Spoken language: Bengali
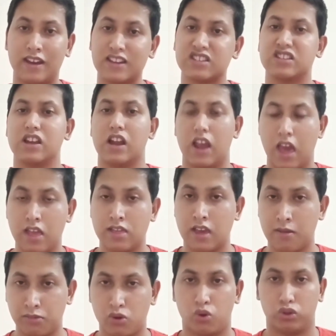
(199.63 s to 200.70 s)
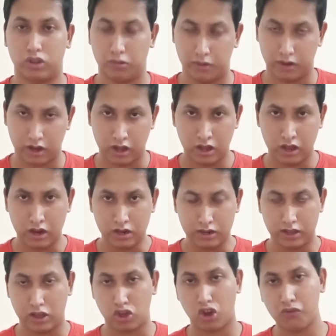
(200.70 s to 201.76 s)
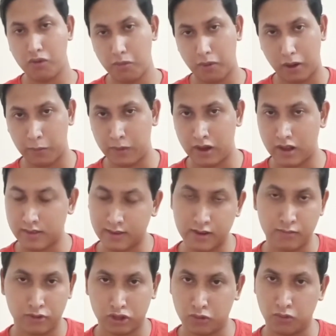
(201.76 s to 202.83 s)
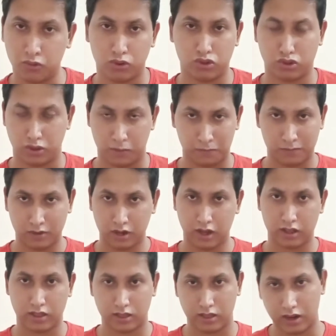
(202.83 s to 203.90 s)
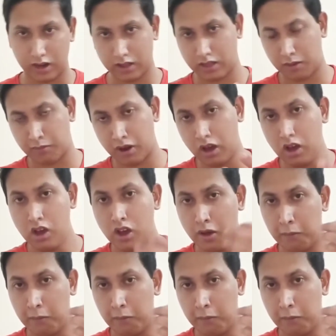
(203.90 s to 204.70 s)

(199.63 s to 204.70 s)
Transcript: ইন্ডাস্ট্রিয়াল এনজাইমসও হতে পারে ঠিক আছে সবই ফার্মেন্টেশনের মাধ্যমে হচ্ছে ঠিক আছে যেটা হচ্ছে আমরা